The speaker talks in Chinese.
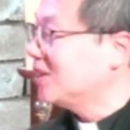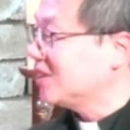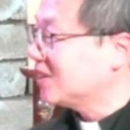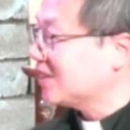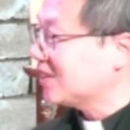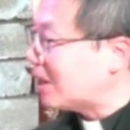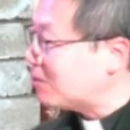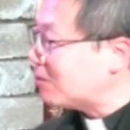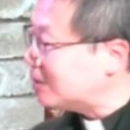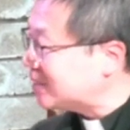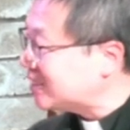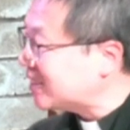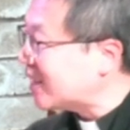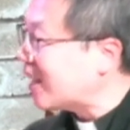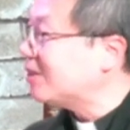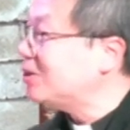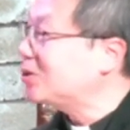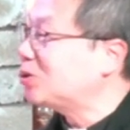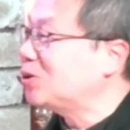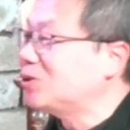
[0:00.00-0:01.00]
他会加
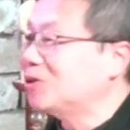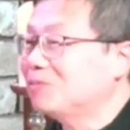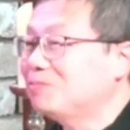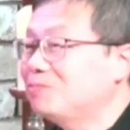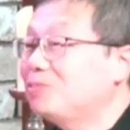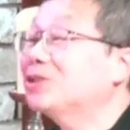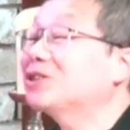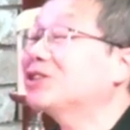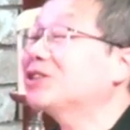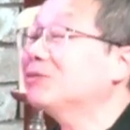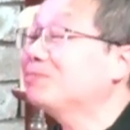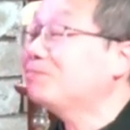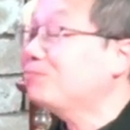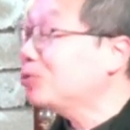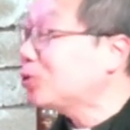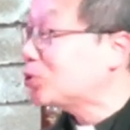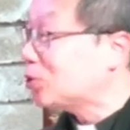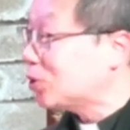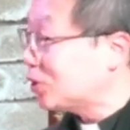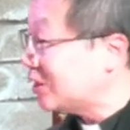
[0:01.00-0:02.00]
一句，不知不
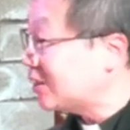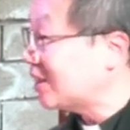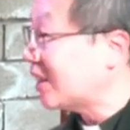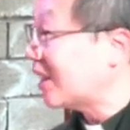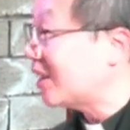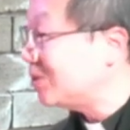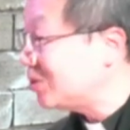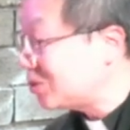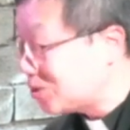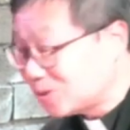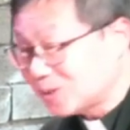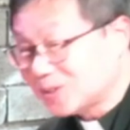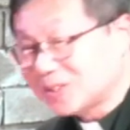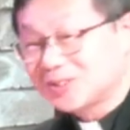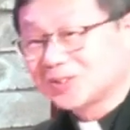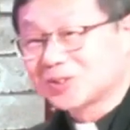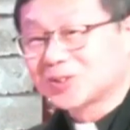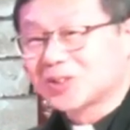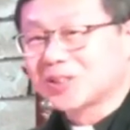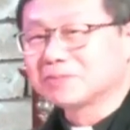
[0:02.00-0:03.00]
觉的加一句，就
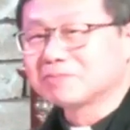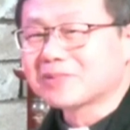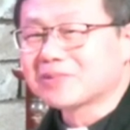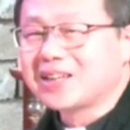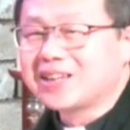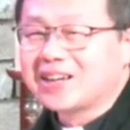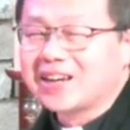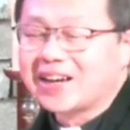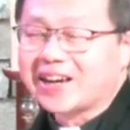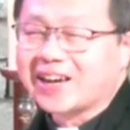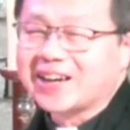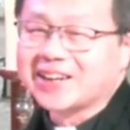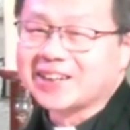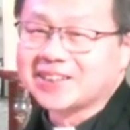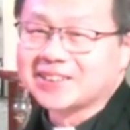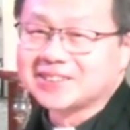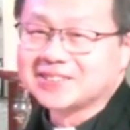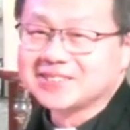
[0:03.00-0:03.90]
说：“哎，